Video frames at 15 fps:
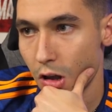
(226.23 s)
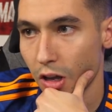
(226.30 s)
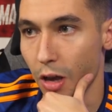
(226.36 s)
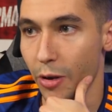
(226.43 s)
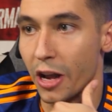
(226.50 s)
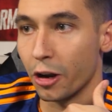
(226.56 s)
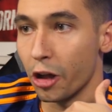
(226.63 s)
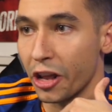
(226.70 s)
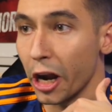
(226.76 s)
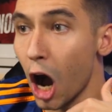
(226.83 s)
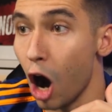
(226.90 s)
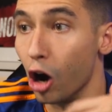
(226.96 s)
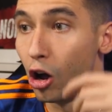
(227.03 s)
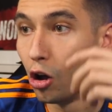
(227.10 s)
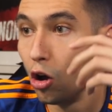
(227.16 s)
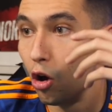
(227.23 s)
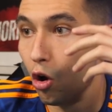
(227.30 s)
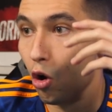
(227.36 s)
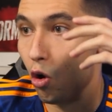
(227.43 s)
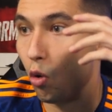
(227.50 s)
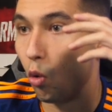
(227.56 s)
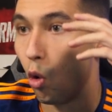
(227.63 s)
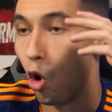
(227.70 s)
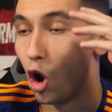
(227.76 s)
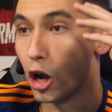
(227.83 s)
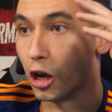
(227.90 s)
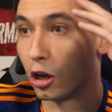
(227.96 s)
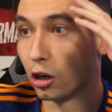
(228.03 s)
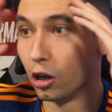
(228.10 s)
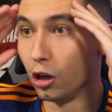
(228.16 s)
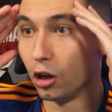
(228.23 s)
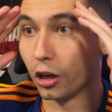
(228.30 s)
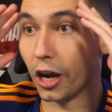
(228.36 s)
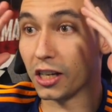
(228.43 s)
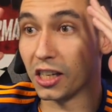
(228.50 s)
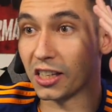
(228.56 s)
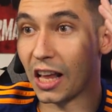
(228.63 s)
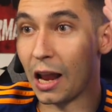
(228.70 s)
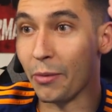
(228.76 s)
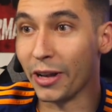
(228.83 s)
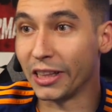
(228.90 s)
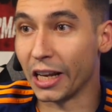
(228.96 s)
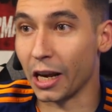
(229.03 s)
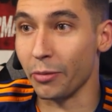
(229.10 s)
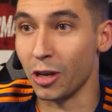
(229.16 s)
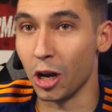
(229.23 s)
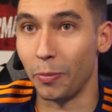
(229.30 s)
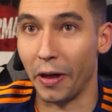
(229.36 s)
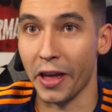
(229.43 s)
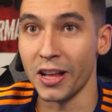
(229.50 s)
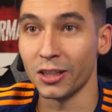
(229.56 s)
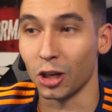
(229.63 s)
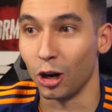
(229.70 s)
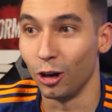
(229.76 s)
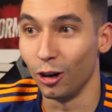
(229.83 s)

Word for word: ¡Qué bien, Rodrigo! ¡Uy! Casi se la mete Remiro para adentro.